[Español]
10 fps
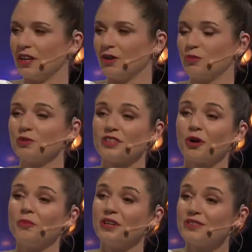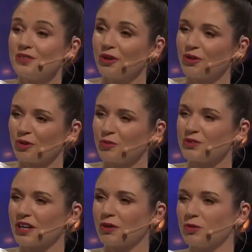con mucha convicción, con mucha
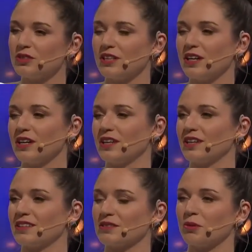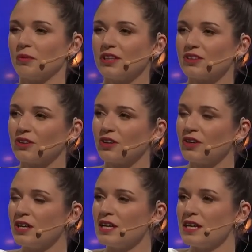escucha y en ese momento
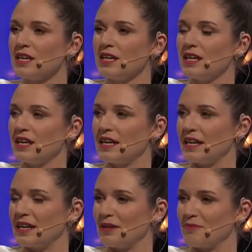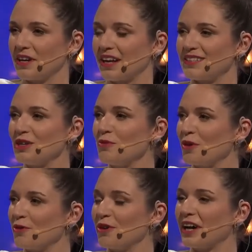Em, es casi como que
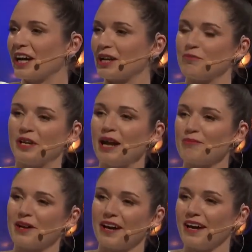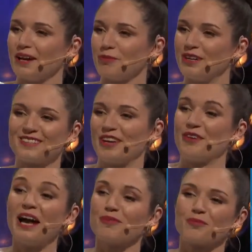uno deja de respirar para ponerse a
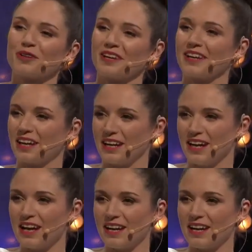llorar, porque en realidad